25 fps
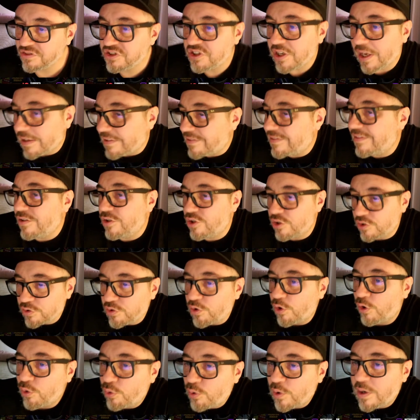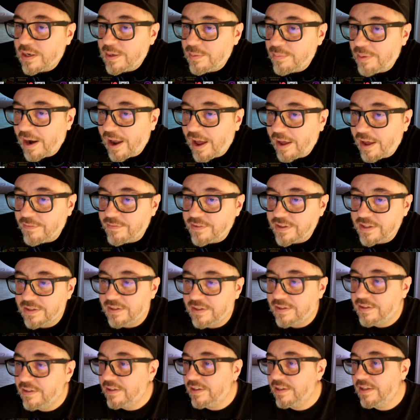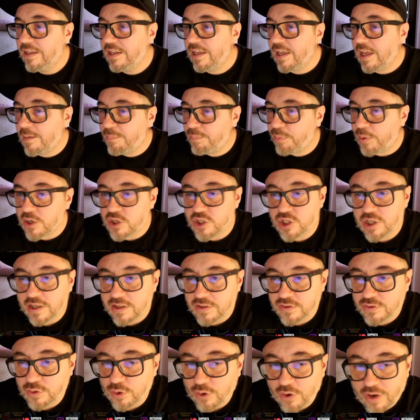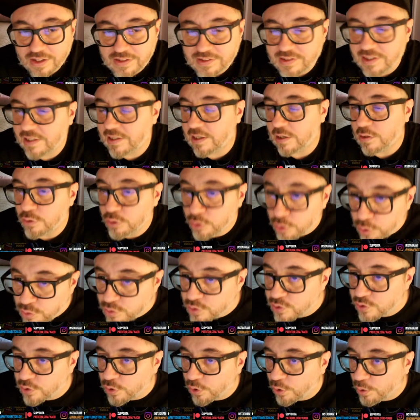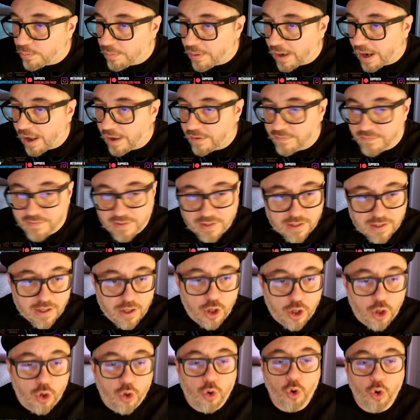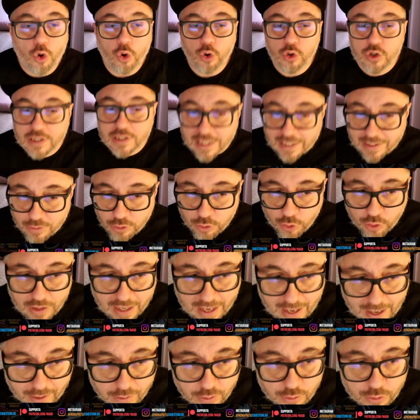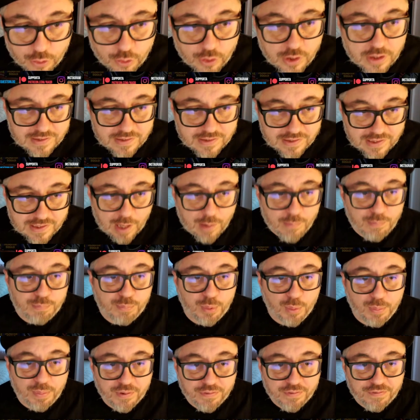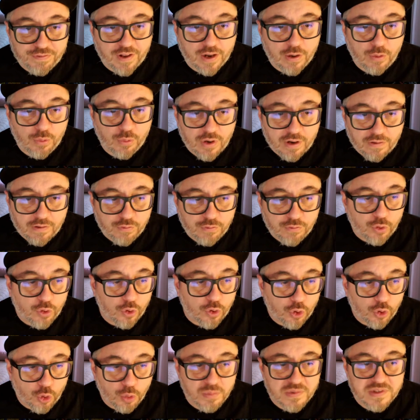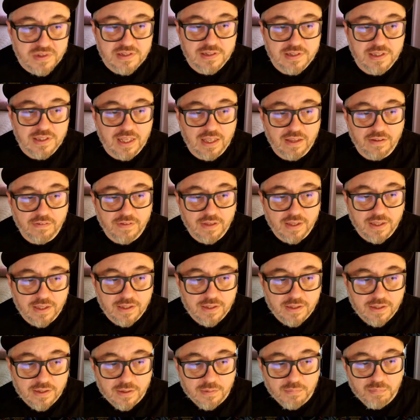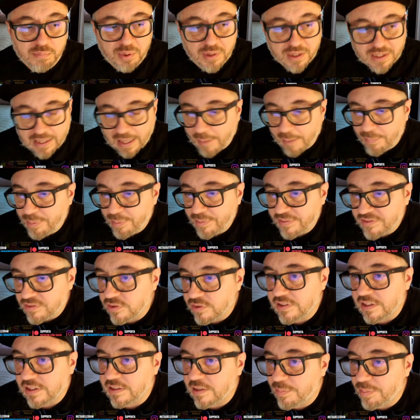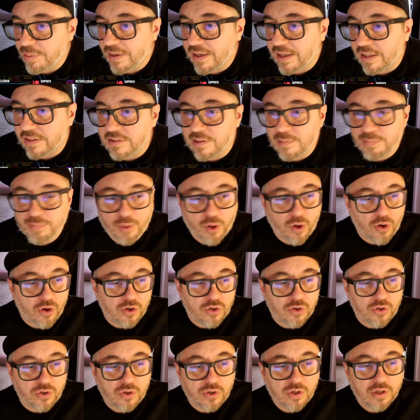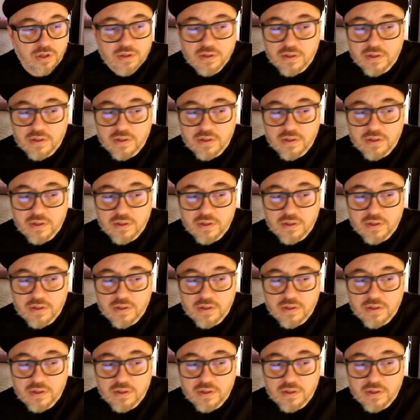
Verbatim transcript: Cioè, se ci sono quelli bravi e poi ce ne sono altri che non sono bravi o che non hanno il tempo per fare un lavoro come si deve perché sono stati pagati poco,